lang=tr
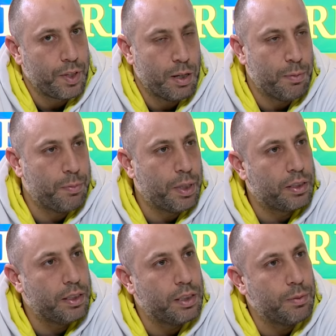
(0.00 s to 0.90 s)
Ama
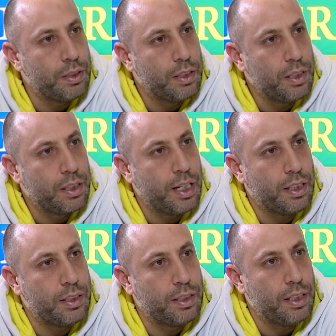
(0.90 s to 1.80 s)
baktığın zaman
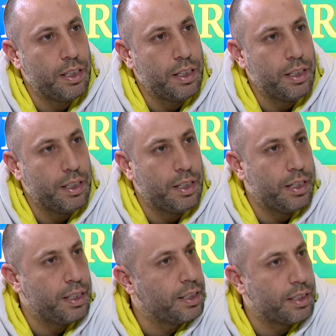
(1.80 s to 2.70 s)
kendisi
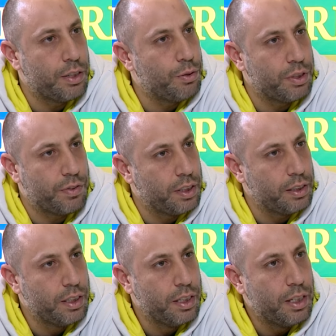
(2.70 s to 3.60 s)
e, iki sene önce
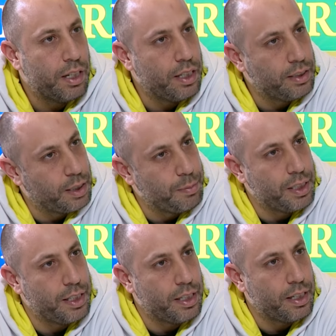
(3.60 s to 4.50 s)
falan evet.
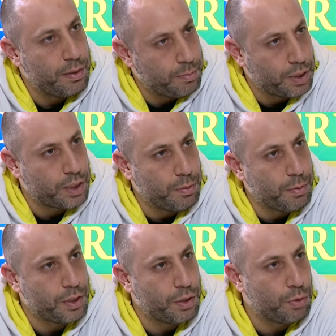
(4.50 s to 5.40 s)
zemini yine başka bir
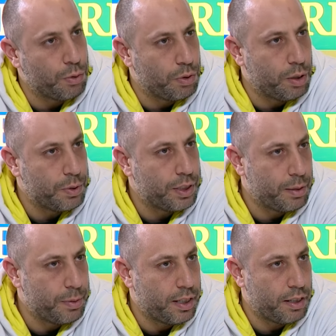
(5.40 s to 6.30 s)
maçta sorgulamış,
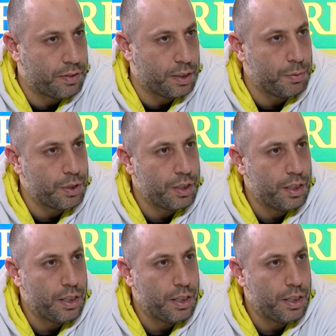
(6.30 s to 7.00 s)
zemine laf etmiş.